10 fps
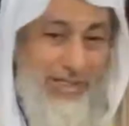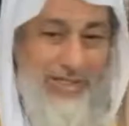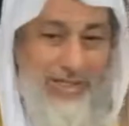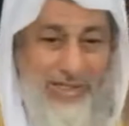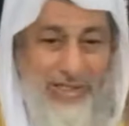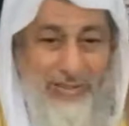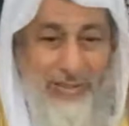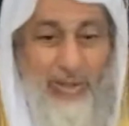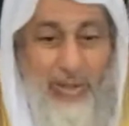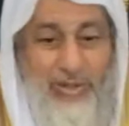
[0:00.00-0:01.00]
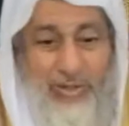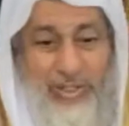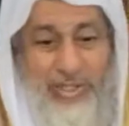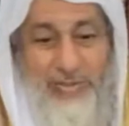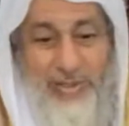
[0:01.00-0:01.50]
يعني ما
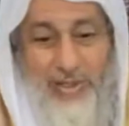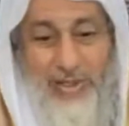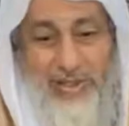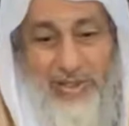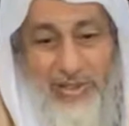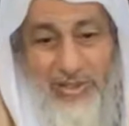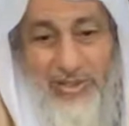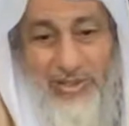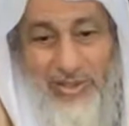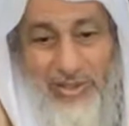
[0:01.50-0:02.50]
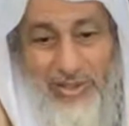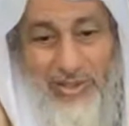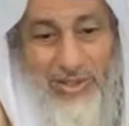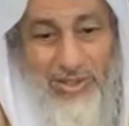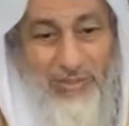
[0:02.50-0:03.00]
وقر اسم الله
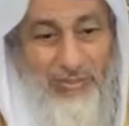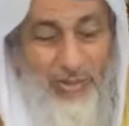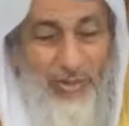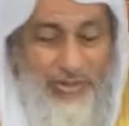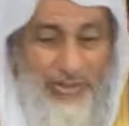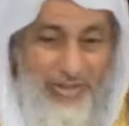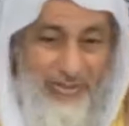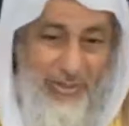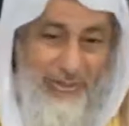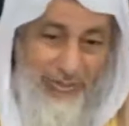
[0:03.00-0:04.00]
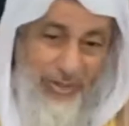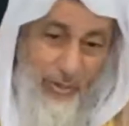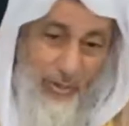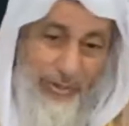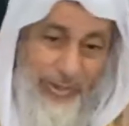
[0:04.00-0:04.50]
ما وقر اسم الله
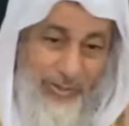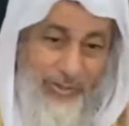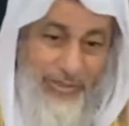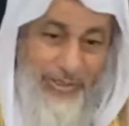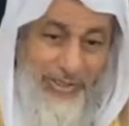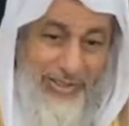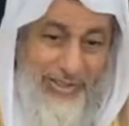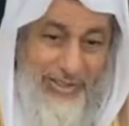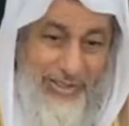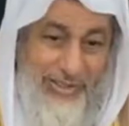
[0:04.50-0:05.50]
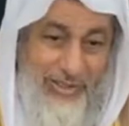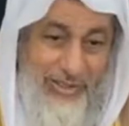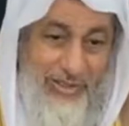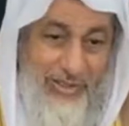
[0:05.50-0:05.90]
فنحن بين مفسدتين